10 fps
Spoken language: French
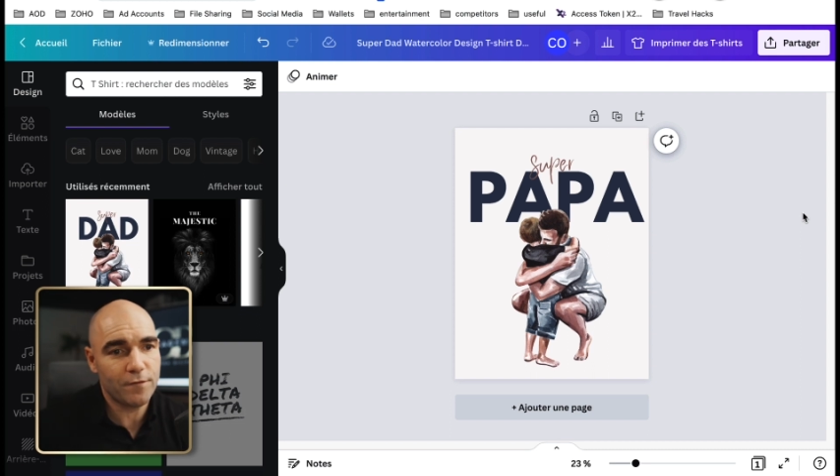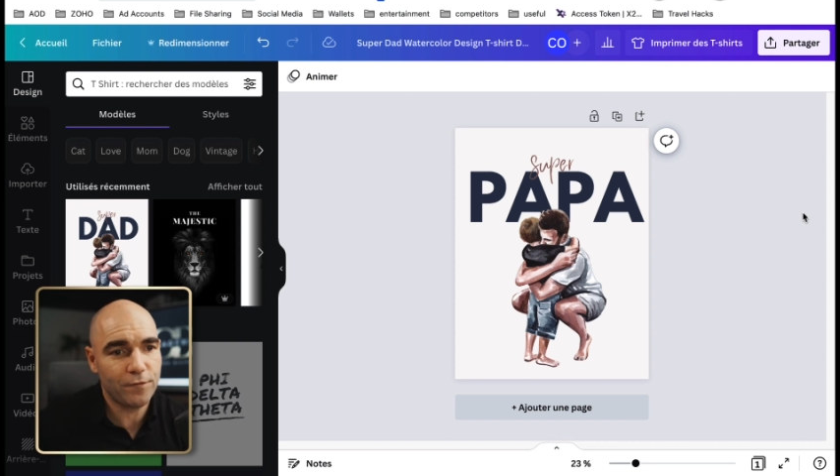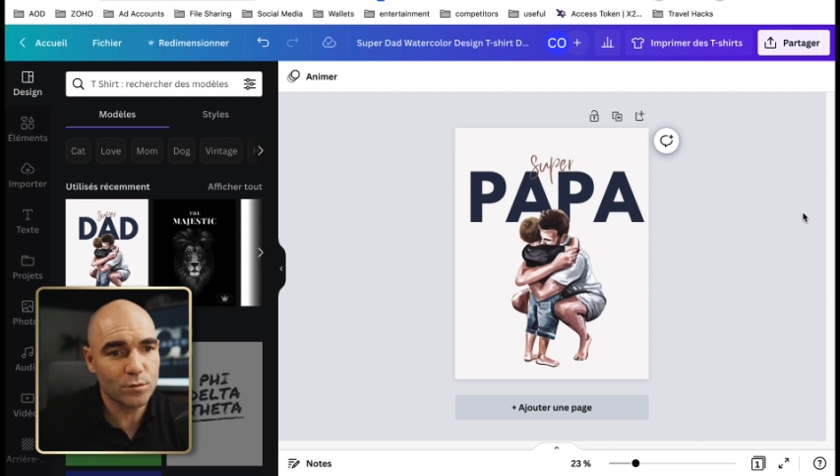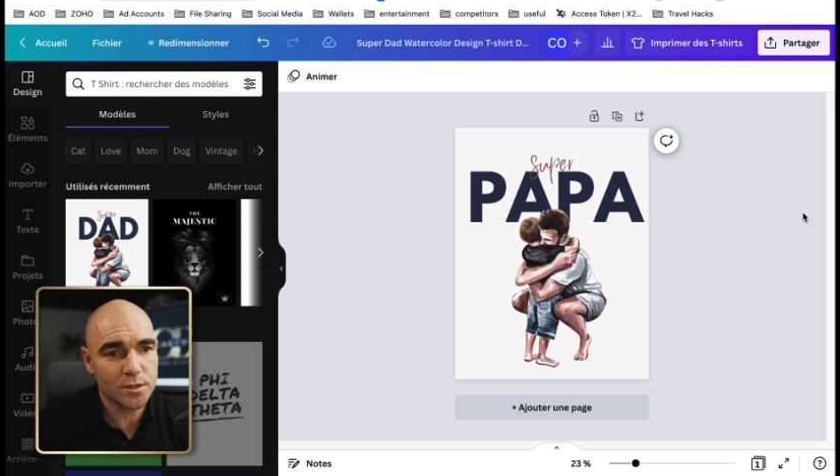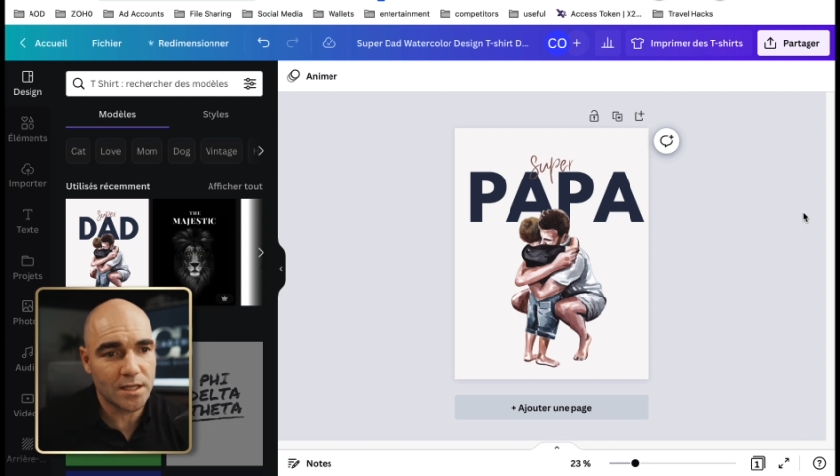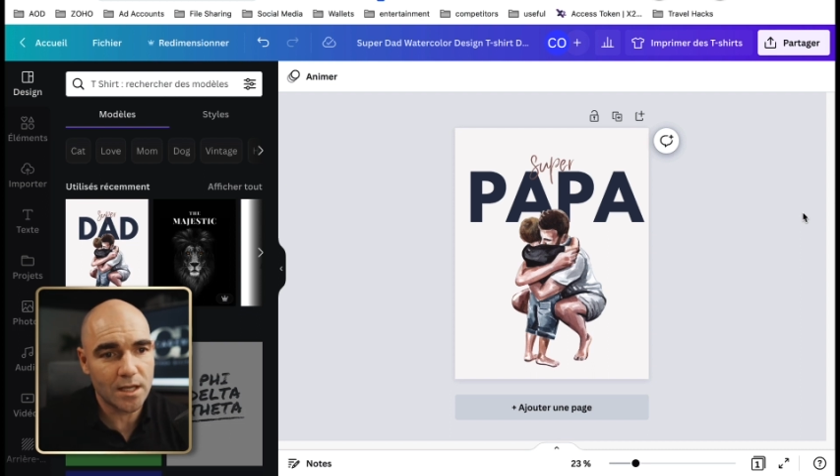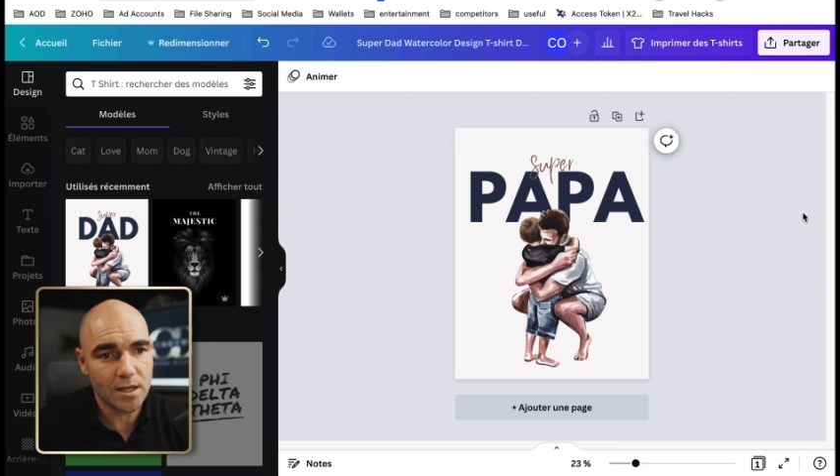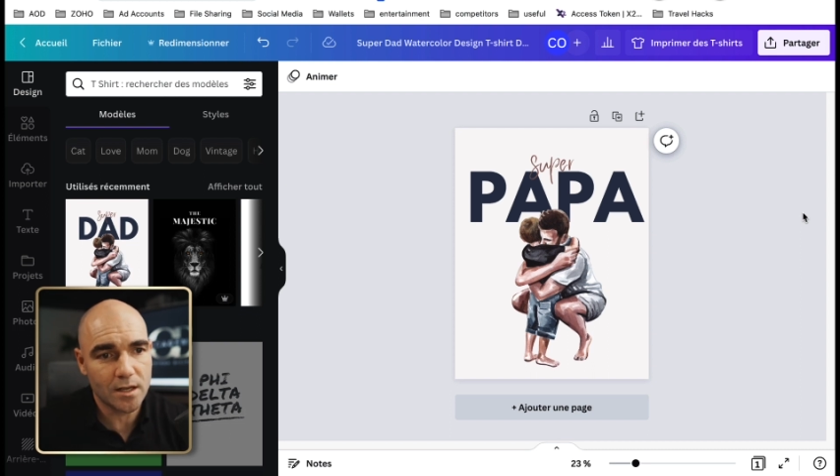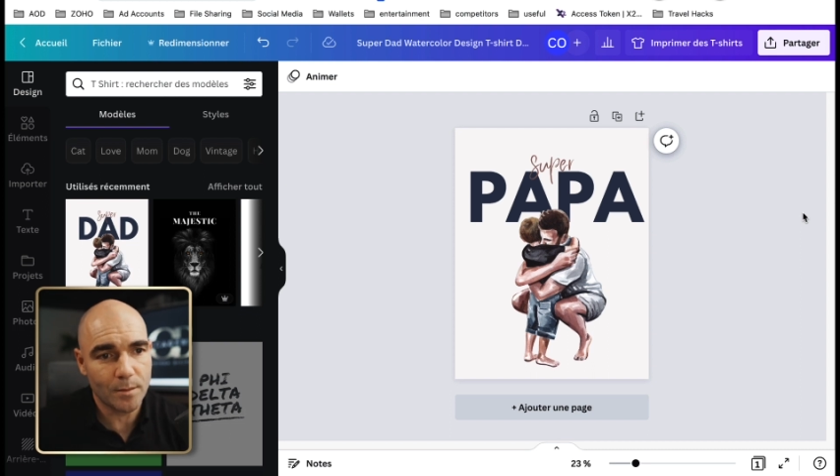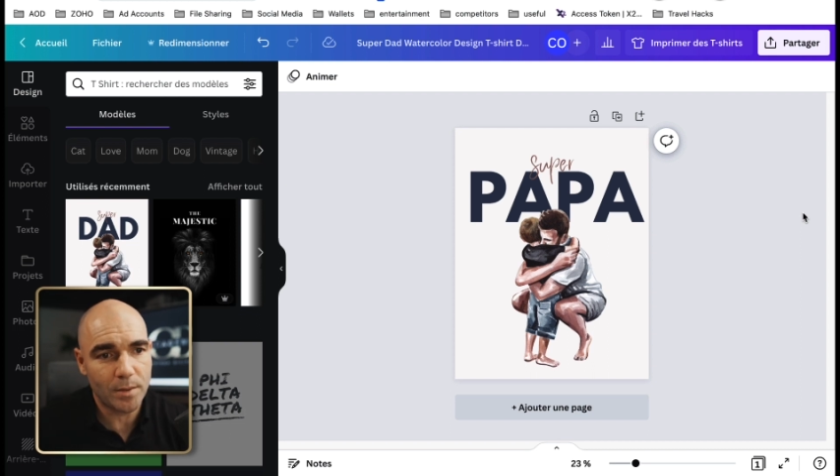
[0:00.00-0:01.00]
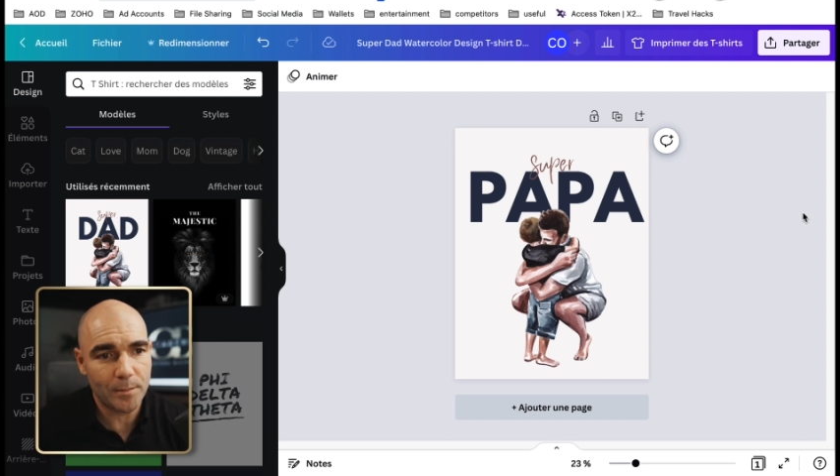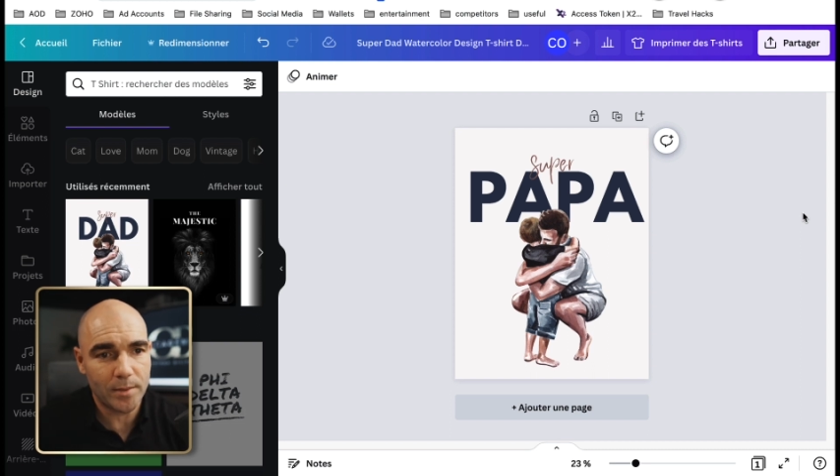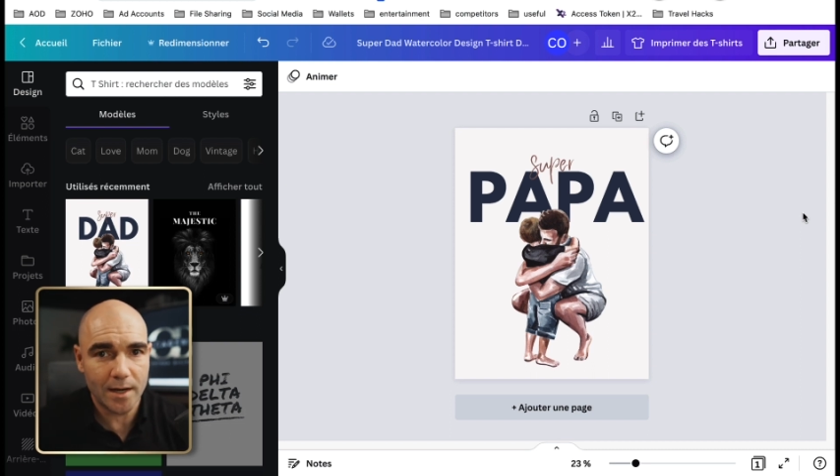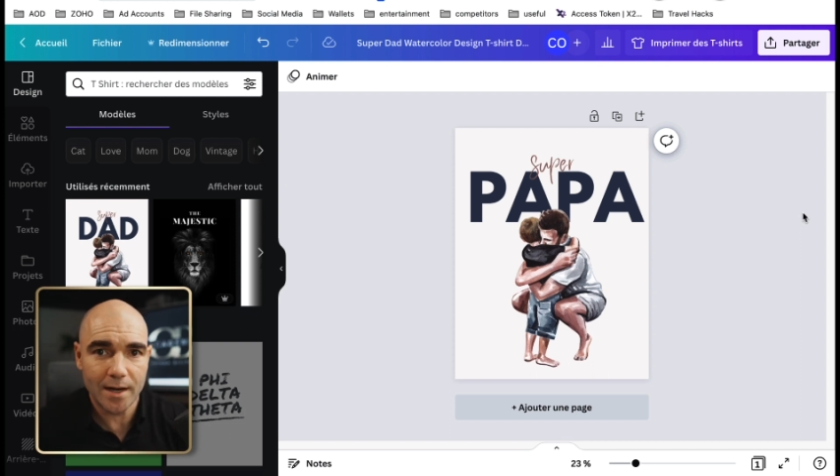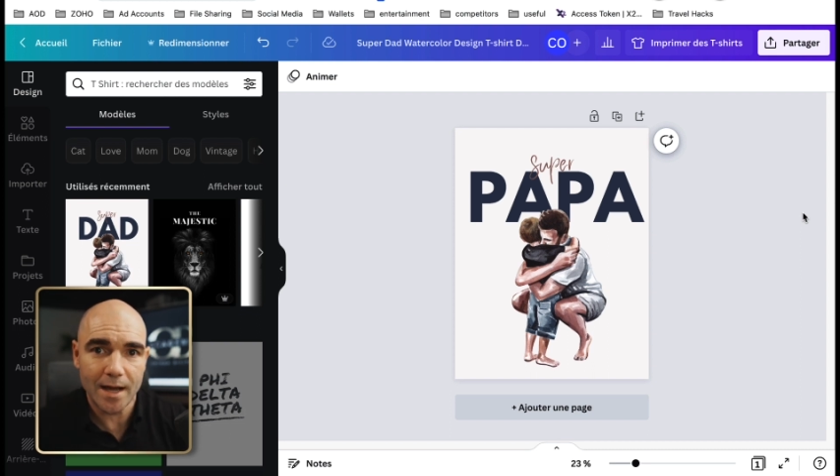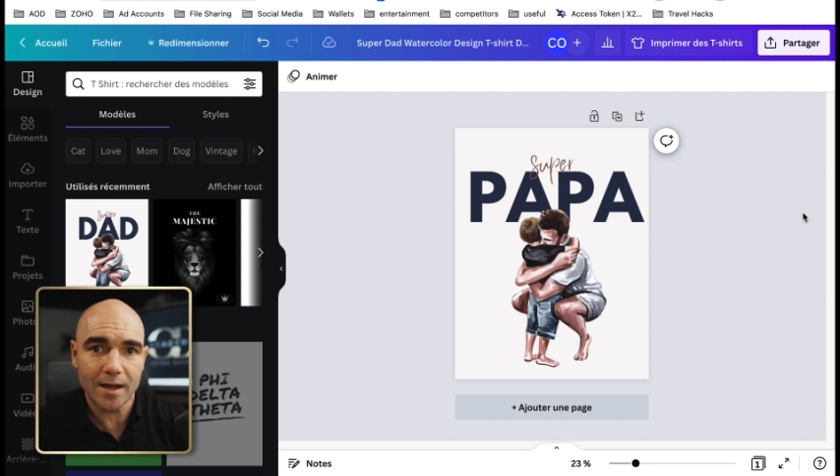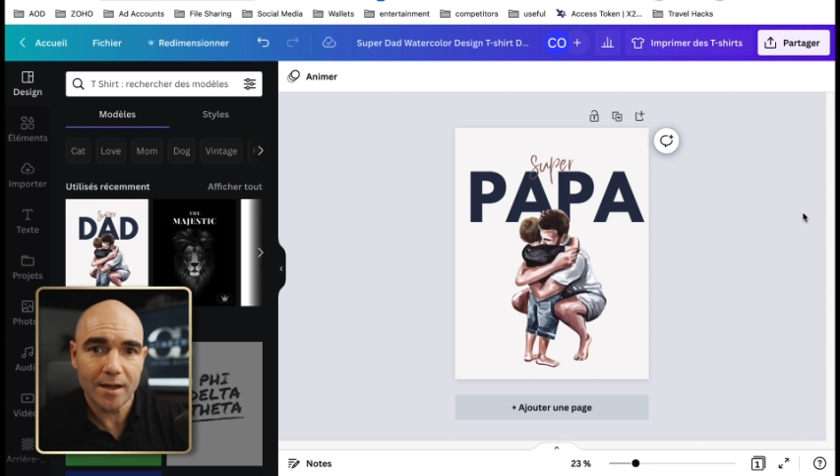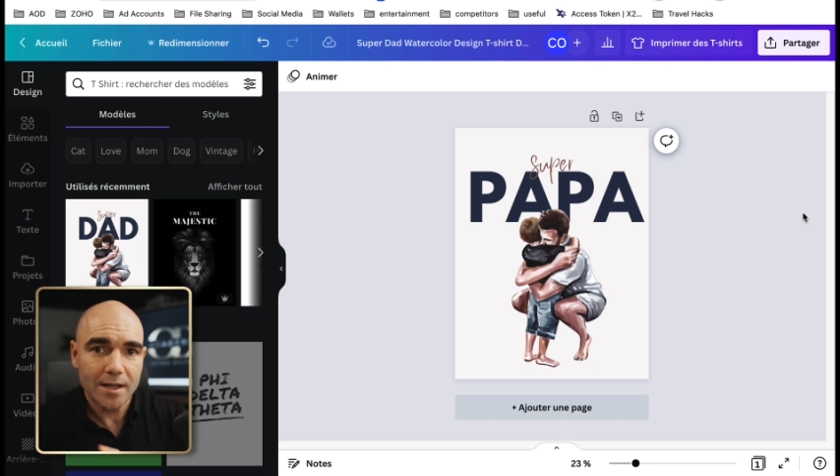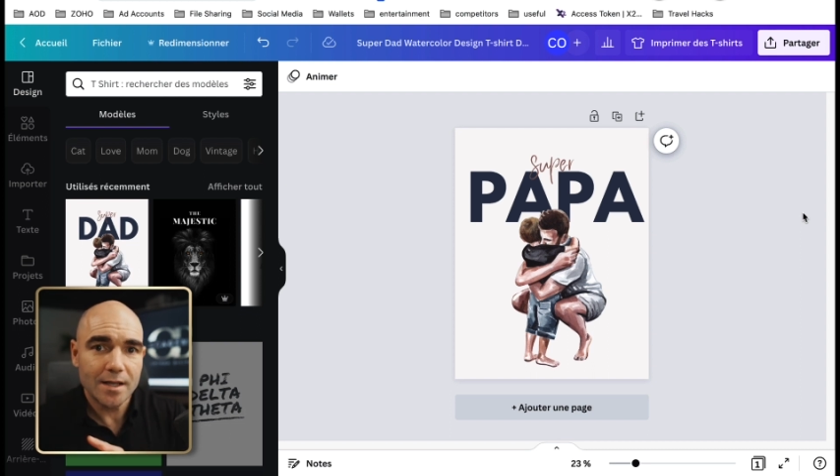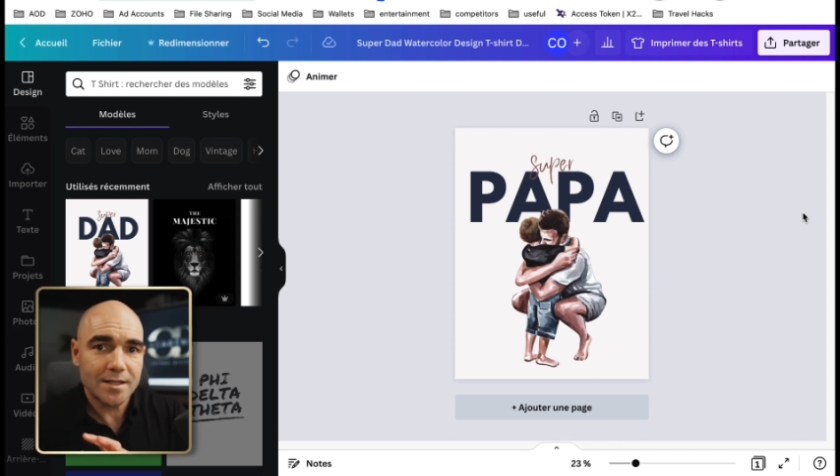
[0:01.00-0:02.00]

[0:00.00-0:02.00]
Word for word: foncées comme papa là,